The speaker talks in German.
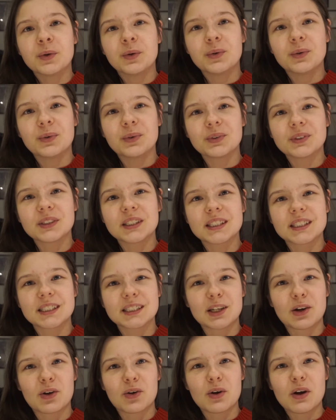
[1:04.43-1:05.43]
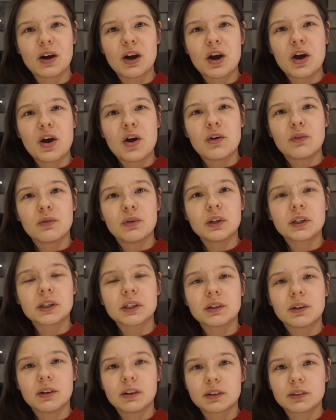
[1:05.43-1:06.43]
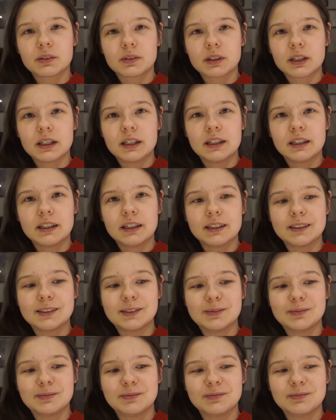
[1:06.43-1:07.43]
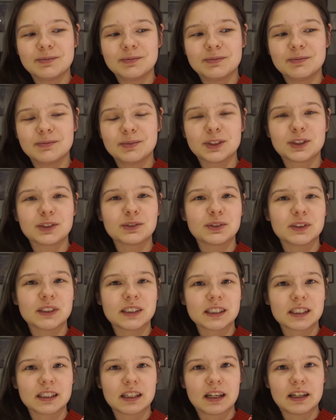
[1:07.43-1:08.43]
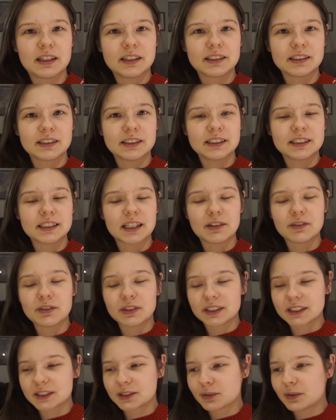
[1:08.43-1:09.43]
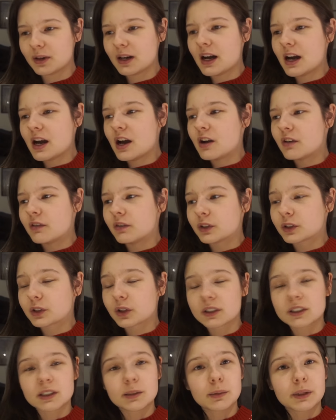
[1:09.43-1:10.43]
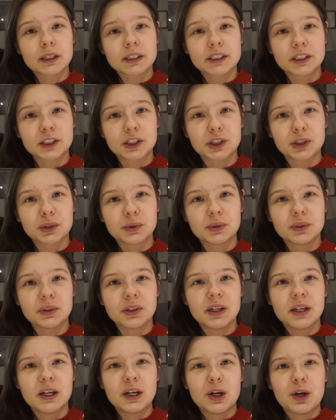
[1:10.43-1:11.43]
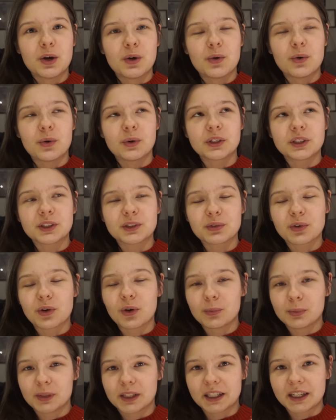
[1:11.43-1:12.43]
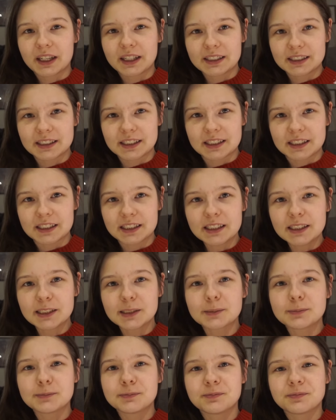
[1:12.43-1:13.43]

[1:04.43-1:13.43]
Und das ist ja auch völlig in Ordnung. Ähm, müssen wir uns dann halten, ist einfach so. Wird trotzdem richtig schön und ich freue mich riesig.